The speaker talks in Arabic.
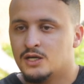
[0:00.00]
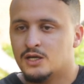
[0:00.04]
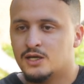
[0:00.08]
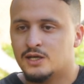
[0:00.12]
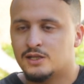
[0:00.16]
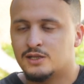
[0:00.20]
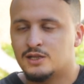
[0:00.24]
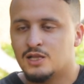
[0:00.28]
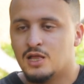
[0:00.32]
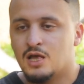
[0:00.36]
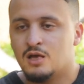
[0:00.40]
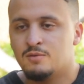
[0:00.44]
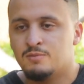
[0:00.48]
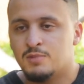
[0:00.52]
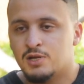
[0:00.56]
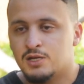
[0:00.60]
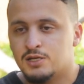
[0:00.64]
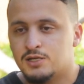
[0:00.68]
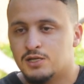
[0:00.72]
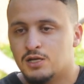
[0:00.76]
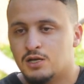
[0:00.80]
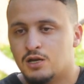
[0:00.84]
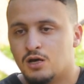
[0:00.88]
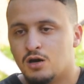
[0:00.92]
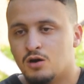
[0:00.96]
كانت العمل
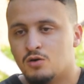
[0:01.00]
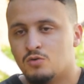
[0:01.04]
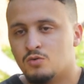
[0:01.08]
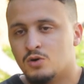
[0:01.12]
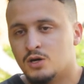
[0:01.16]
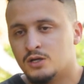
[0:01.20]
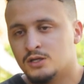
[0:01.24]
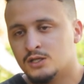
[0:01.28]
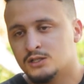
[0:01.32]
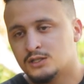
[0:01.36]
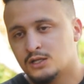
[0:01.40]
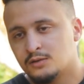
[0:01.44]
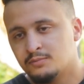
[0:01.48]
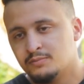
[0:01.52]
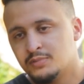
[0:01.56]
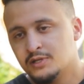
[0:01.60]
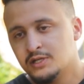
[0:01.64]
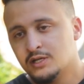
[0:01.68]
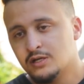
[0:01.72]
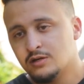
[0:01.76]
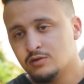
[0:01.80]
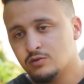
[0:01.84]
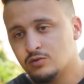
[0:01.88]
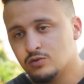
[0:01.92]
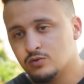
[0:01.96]
ديالها هو ان
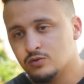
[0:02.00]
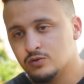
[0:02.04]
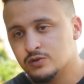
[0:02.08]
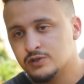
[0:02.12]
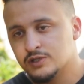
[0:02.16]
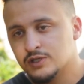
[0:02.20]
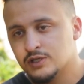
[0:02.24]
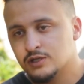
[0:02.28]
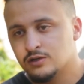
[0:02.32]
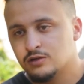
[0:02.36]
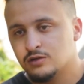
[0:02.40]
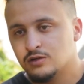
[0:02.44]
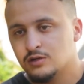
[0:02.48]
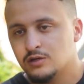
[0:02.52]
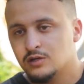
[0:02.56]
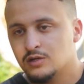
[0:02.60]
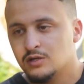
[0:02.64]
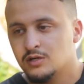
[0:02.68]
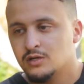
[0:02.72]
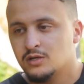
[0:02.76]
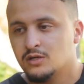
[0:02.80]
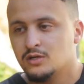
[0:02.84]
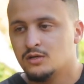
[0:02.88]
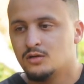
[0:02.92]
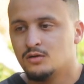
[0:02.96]
تربينا انا وخوتي
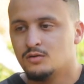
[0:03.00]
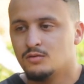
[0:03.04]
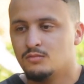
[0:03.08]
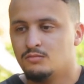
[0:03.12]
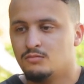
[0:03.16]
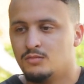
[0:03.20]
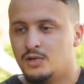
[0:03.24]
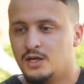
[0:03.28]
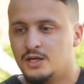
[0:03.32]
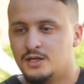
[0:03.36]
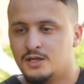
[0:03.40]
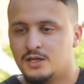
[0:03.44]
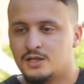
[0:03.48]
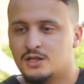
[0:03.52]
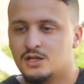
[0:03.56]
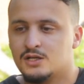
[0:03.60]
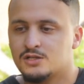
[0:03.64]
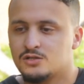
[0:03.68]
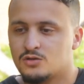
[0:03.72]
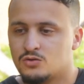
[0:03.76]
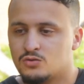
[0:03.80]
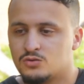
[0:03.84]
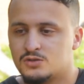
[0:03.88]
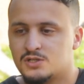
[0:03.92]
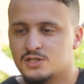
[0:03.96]
حنا
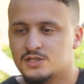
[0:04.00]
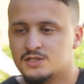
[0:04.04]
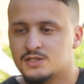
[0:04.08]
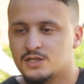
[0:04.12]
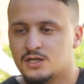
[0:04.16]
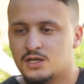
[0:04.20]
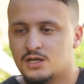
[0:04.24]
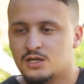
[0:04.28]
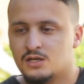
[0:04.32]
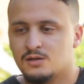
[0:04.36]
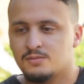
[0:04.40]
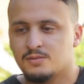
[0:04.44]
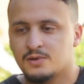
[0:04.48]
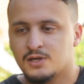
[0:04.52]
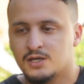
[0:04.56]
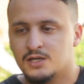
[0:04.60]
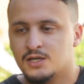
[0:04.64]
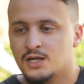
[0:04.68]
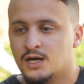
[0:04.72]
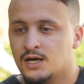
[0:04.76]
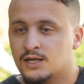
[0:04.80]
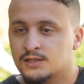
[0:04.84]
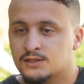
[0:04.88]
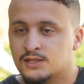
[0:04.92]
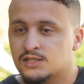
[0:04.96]
ثلاثه خوتي صغار اللي
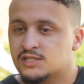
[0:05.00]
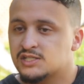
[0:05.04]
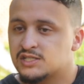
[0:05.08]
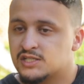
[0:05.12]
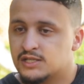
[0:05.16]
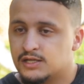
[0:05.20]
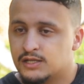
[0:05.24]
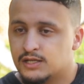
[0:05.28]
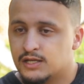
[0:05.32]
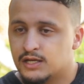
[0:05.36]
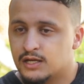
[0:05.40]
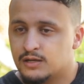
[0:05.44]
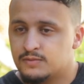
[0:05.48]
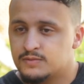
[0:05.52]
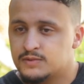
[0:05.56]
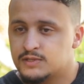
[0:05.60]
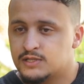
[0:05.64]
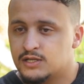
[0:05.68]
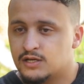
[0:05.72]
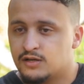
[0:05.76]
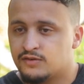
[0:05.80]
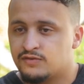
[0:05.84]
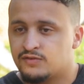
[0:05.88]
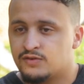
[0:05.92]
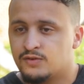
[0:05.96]
بقينا اتاشي ليها
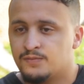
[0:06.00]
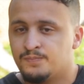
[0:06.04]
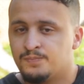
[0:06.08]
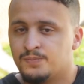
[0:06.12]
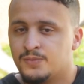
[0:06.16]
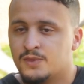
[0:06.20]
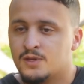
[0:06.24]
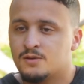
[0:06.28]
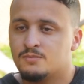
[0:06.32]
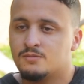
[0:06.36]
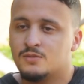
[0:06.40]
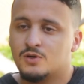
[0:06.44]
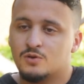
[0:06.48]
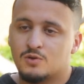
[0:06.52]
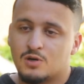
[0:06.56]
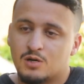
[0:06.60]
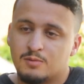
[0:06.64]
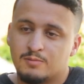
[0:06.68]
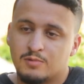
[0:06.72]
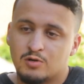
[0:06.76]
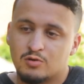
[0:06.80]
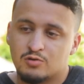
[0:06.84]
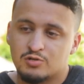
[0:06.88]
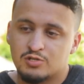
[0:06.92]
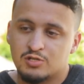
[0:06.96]
بزاف نورا مخرجه
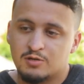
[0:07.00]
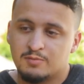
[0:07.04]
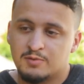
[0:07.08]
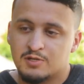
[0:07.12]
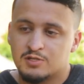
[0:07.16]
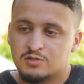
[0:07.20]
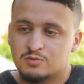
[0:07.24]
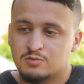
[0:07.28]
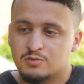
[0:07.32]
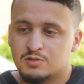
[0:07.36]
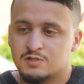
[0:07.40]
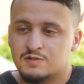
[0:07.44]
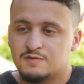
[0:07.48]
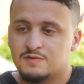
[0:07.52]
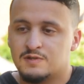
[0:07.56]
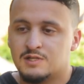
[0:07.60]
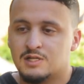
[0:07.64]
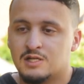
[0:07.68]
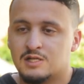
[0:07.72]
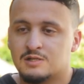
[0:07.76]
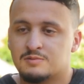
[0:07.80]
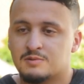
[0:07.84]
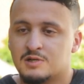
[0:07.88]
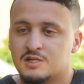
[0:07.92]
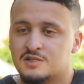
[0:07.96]
ما خرجنا من اسواز
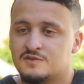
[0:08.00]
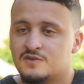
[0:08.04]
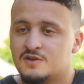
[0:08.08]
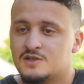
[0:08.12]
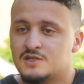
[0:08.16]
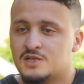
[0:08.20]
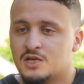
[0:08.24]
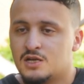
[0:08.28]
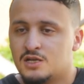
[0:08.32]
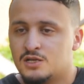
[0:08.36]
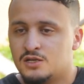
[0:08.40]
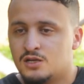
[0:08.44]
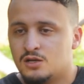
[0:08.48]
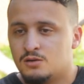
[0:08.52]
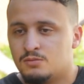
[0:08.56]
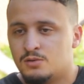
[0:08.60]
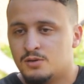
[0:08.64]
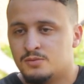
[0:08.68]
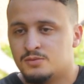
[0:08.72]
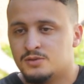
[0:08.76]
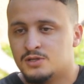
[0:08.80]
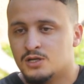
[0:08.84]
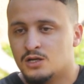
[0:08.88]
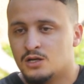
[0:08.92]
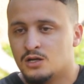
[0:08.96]
فيلاج بقات فاتحه لنا
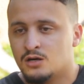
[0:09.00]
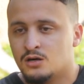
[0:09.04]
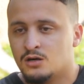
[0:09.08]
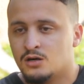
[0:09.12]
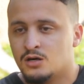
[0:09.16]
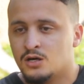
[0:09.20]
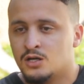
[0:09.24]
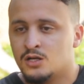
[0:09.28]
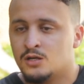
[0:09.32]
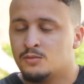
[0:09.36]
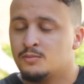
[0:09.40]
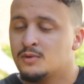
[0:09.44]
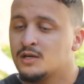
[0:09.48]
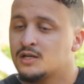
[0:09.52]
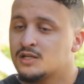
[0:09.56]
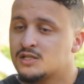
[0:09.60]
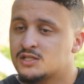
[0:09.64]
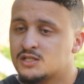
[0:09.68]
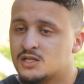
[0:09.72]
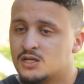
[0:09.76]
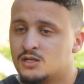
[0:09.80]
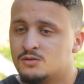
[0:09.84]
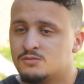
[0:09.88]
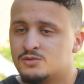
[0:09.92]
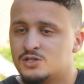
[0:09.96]
الباب ديالها انا ما كنت
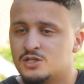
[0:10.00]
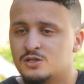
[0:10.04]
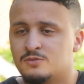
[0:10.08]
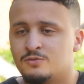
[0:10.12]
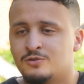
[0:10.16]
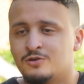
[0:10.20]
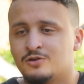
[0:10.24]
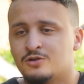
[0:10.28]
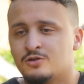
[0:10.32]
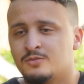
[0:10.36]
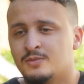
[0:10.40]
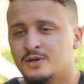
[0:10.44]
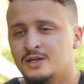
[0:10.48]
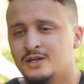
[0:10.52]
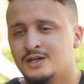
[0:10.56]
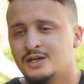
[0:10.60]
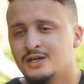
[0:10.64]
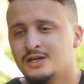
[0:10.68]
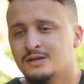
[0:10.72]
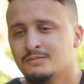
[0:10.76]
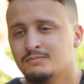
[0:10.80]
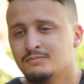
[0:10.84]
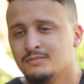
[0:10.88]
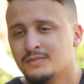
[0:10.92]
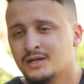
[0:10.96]
كنمشي بحكم
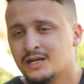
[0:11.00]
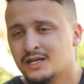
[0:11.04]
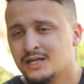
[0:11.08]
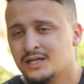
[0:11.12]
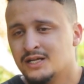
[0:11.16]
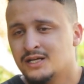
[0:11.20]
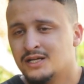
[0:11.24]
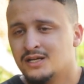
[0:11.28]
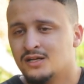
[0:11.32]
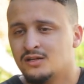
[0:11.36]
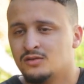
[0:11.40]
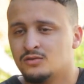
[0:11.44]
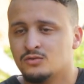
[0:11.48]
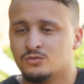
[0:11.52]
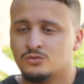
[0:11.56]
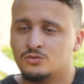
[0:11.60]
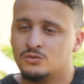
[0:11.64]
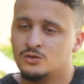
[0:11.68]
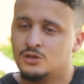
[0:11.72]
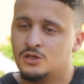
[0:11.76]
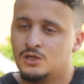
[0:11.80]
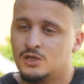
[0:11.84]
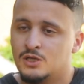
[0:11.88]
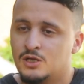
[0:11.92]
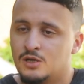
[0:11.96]
انني مريض وما
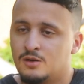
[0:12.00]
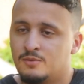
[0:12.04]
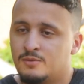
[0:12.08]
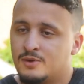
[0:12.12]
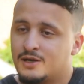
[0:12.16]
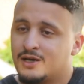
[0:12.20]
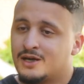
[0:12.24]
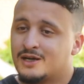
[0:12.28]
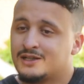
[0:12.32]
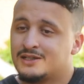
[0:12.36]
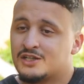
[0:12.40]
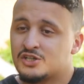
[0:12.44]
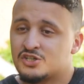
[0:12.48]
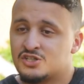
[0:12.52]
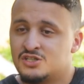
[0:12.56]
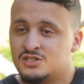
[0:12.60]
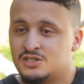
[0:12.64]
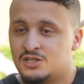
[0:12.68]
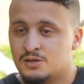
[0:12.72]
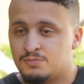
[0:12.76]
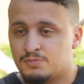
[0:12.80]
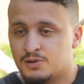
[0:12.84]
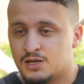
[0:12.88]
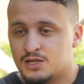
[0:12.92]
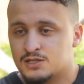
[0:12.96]
كنقدرش
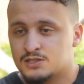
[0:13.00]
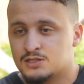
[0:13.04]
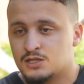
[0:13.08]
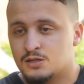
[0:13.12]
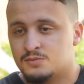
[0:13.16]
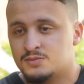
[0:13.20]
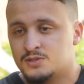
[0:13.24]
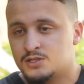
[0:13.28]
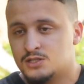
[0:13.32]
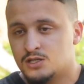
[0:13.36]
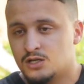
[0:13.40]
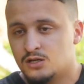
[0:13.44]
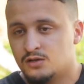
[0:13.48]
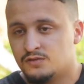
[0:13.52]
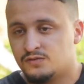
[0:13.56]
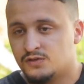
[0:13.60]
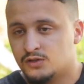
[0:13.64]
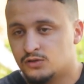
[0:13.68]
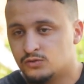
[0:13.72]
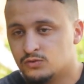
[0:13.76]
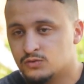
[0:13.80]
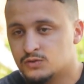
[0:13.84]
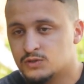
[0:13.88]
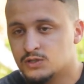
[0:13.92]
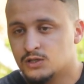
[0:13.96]
نديبلاصا بزاف اي
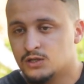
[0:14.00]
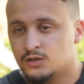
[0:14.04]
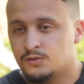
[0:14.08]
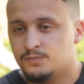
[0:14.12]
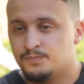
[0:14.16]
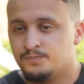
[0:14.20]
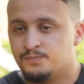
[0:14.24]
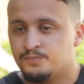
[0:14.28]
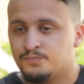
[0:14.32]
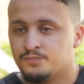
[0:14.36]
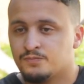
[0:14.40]
توسا